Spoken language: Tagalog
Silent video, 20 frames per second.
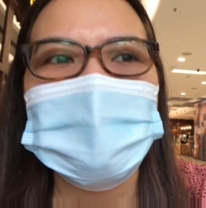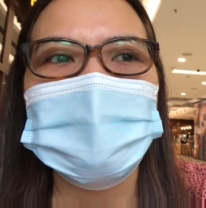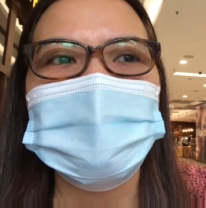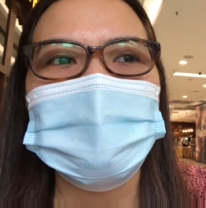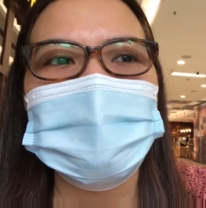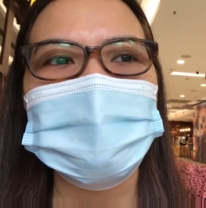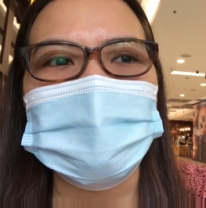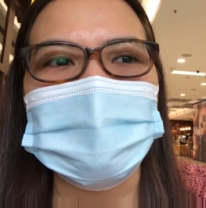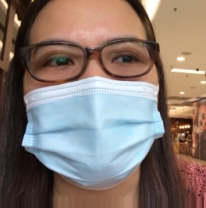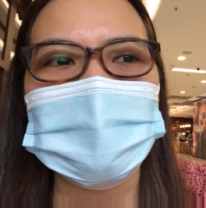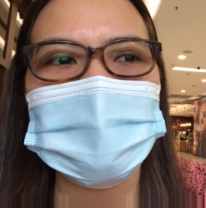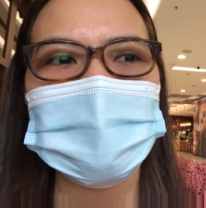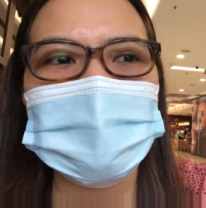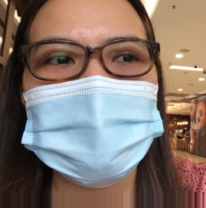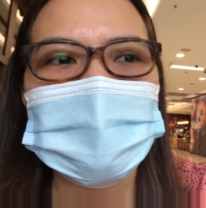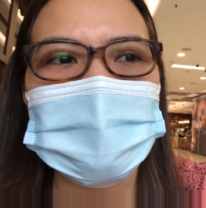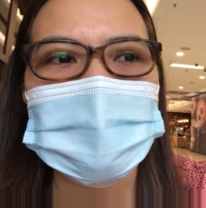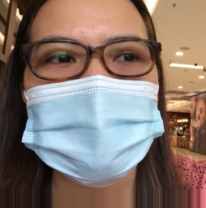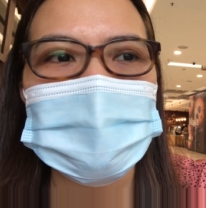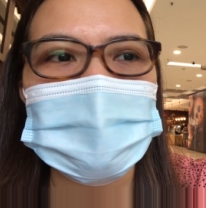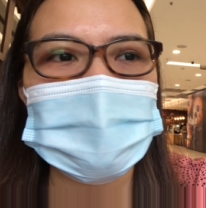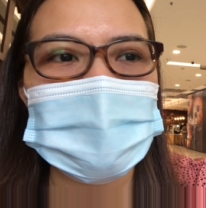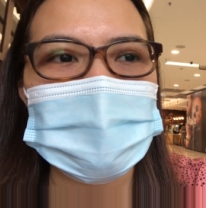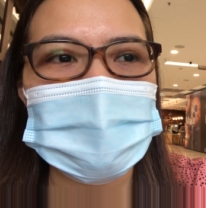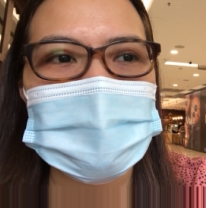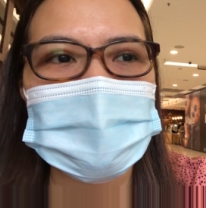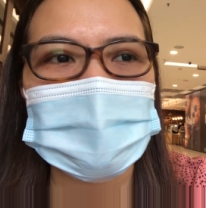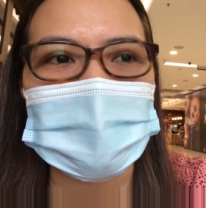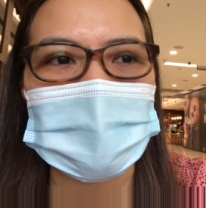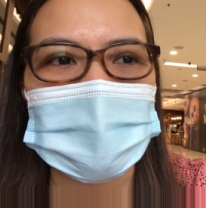So kanina nasa labas
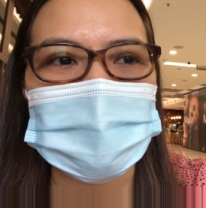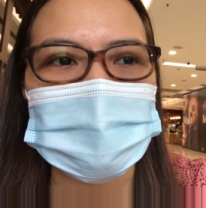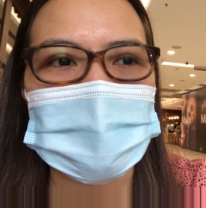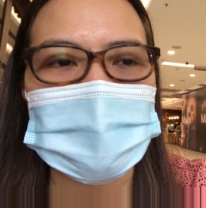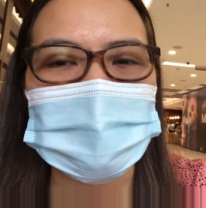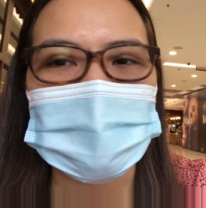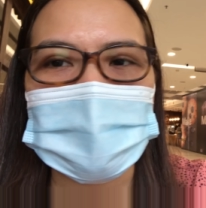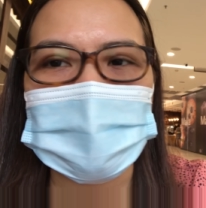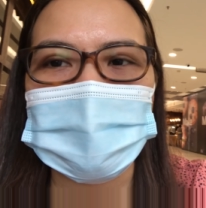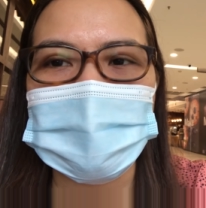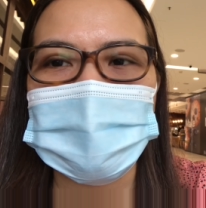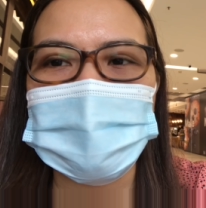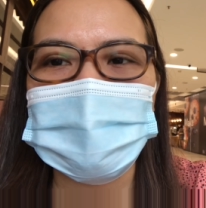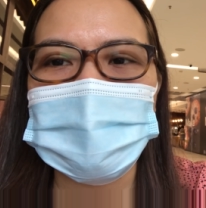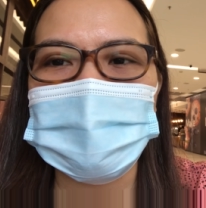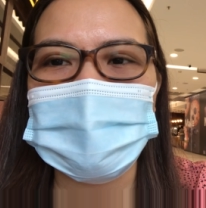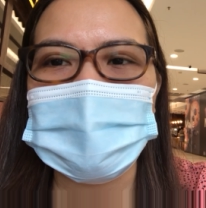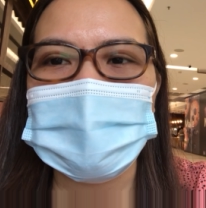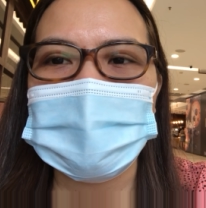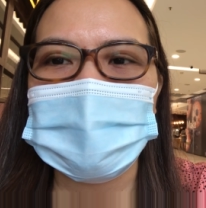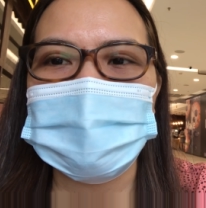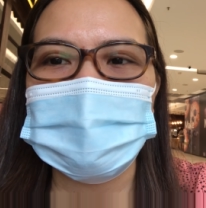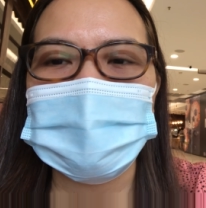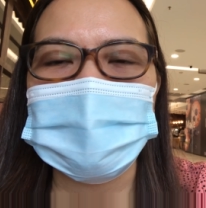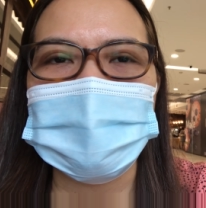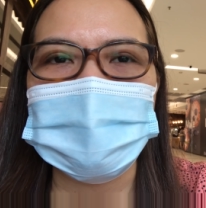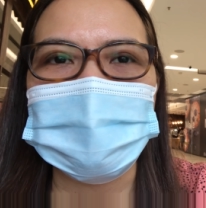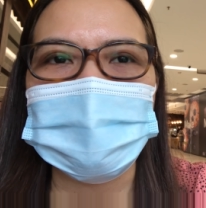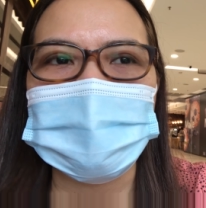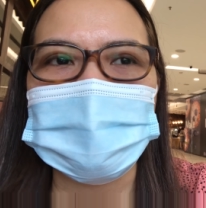na kami pero bumalik kami
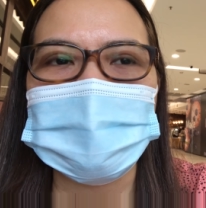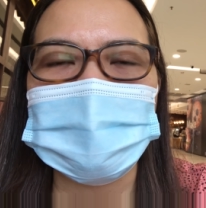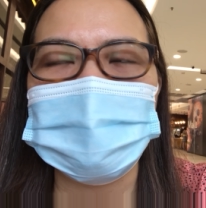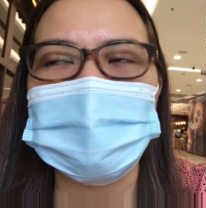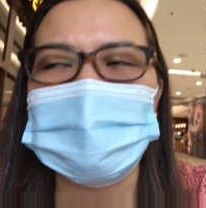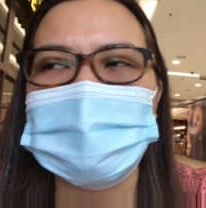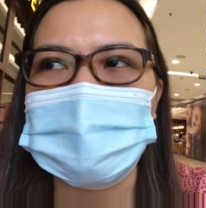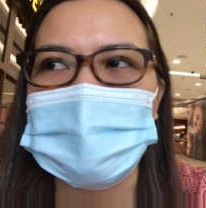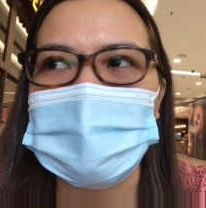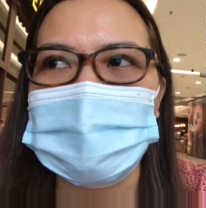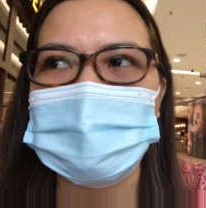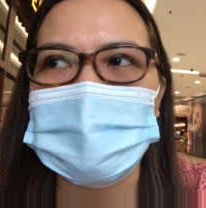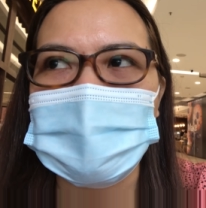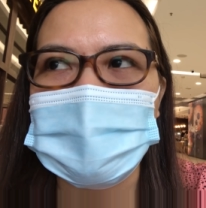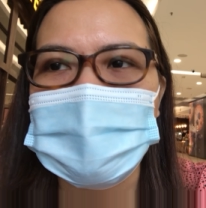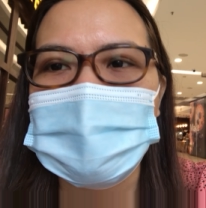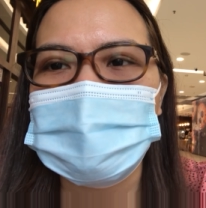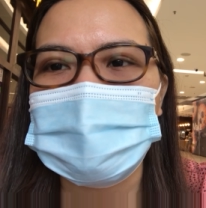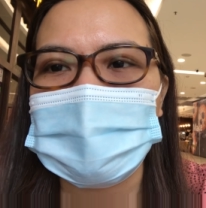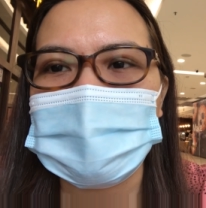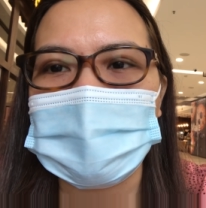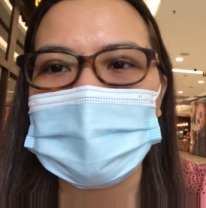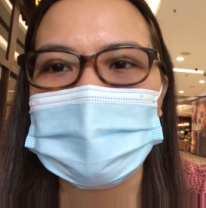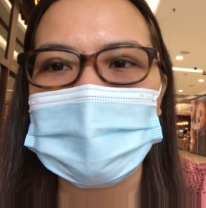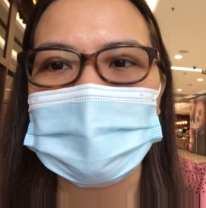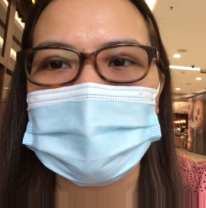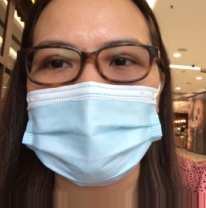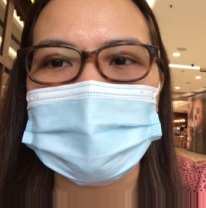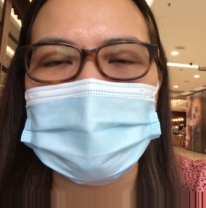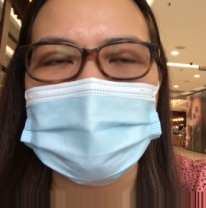dito kasi 15 minutes pa
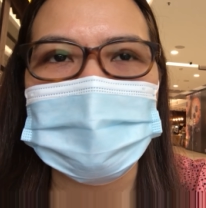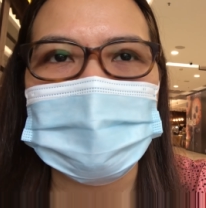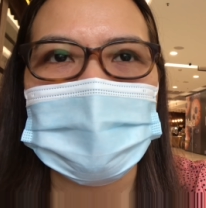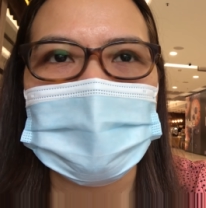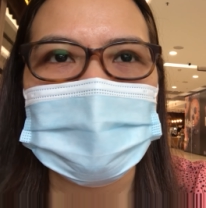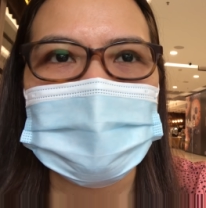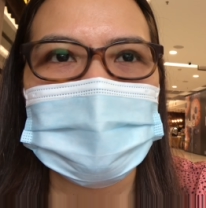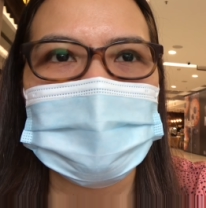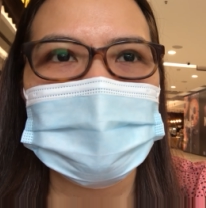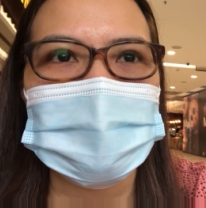dadating yung bus.